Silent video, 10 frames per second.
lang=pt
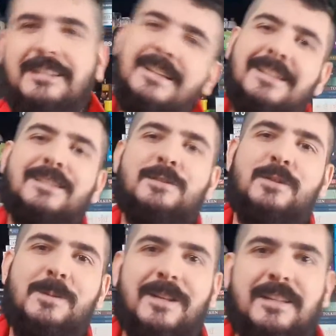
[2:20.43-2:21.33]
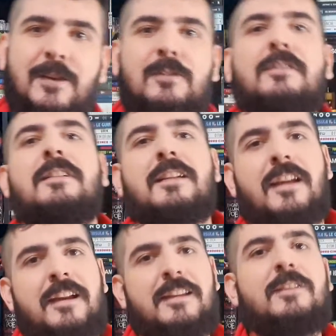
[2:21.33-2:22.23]
de tanta informação
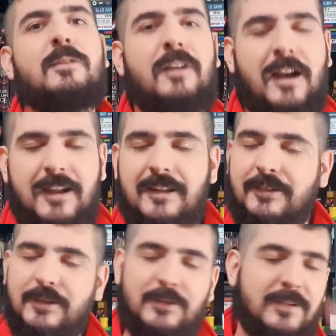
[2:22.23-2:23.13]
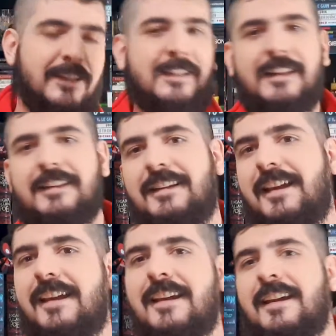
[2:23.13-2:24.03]
que aí não vai, a gente vai
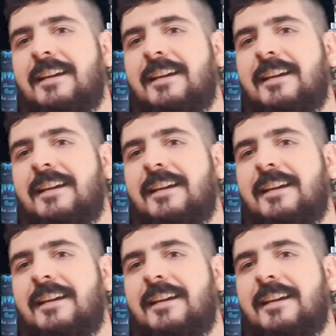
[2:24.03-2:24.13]
esquecer